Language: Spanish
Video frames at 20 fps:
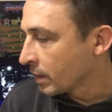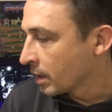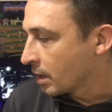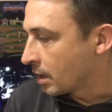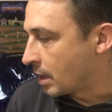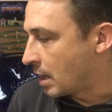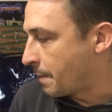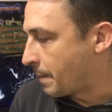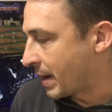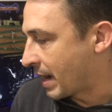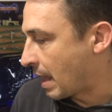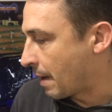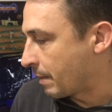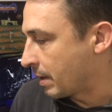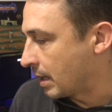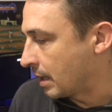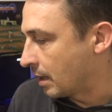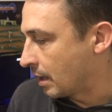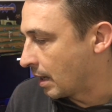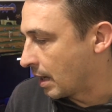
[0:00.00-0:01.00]
y para
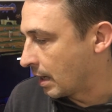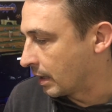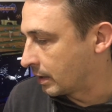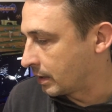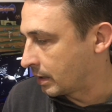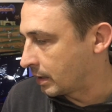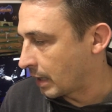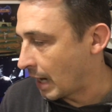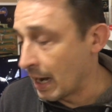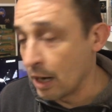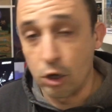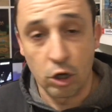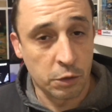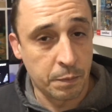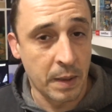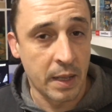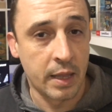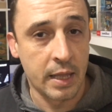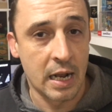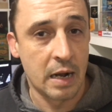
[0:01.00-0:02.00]
mí es algo
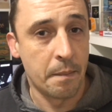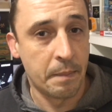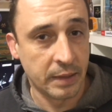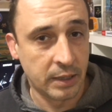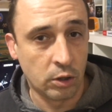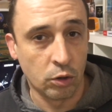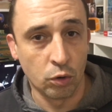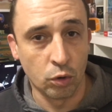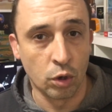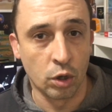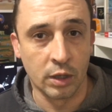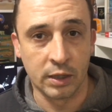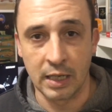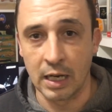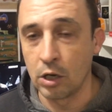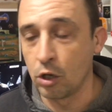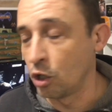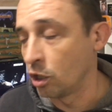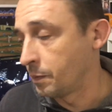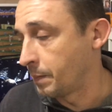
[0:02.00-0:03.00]
especial. PlayStation 1 es
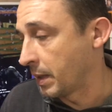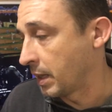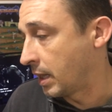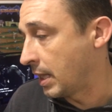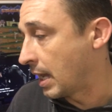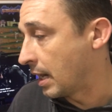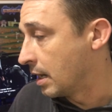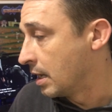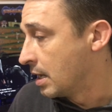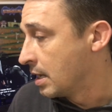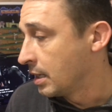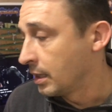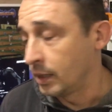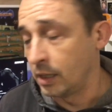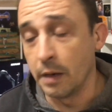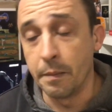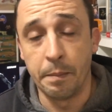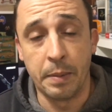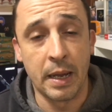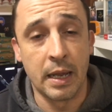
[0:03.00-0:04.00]
algo especial.
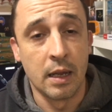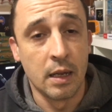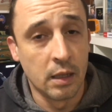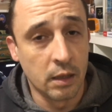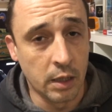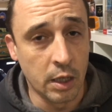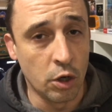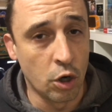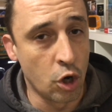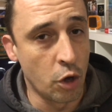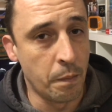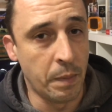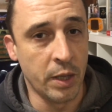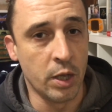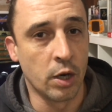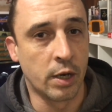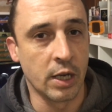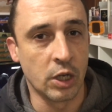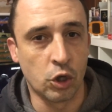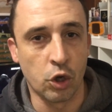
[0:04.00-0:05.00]
Siempre digo en los
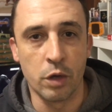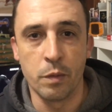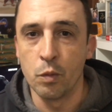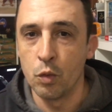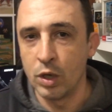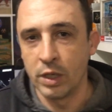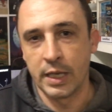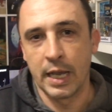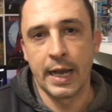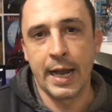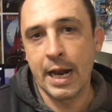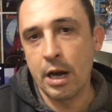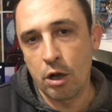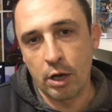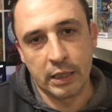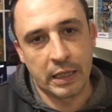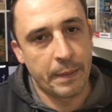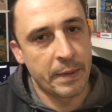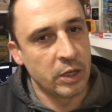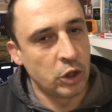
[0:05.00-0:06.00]
vídeos que soy muy seguero, que
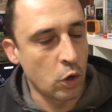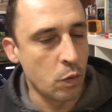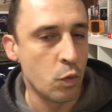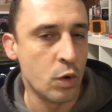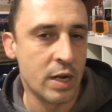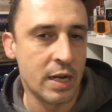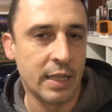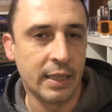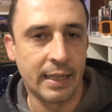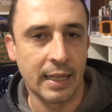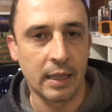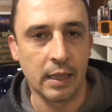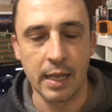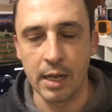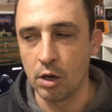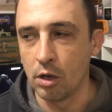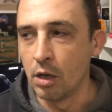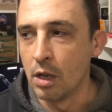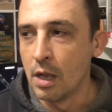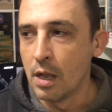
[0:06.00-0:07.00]
también soy muy
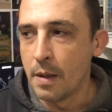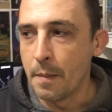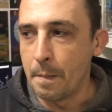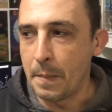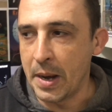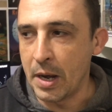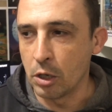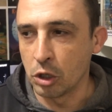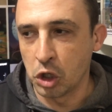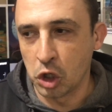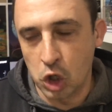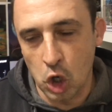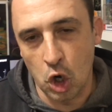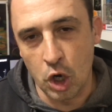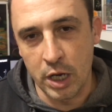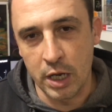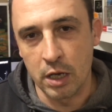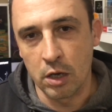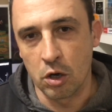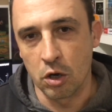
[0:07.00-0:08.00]
nintendero, pero
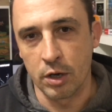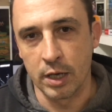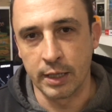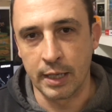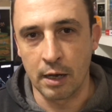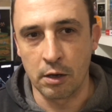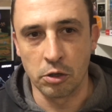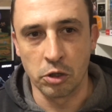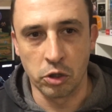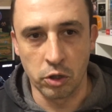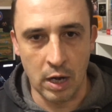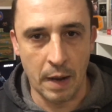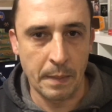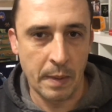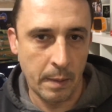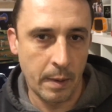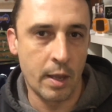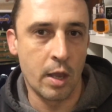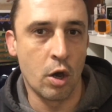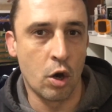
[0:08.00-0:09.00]
Sony con esta consola a mí
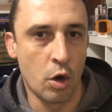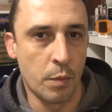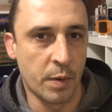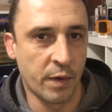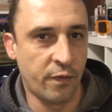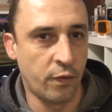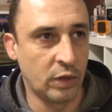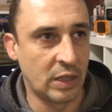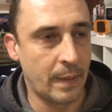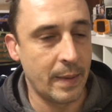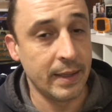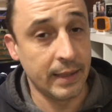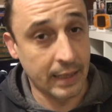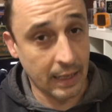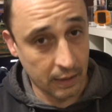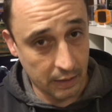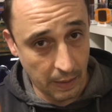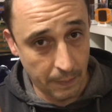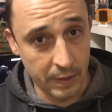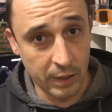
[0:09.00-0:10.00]
me llegó
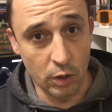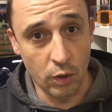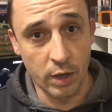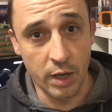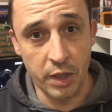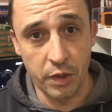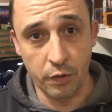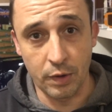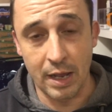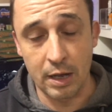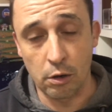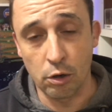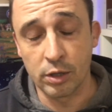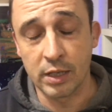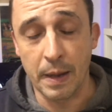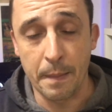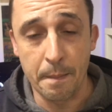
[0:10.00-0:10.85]
profundamente. También tengo que decir una cosa,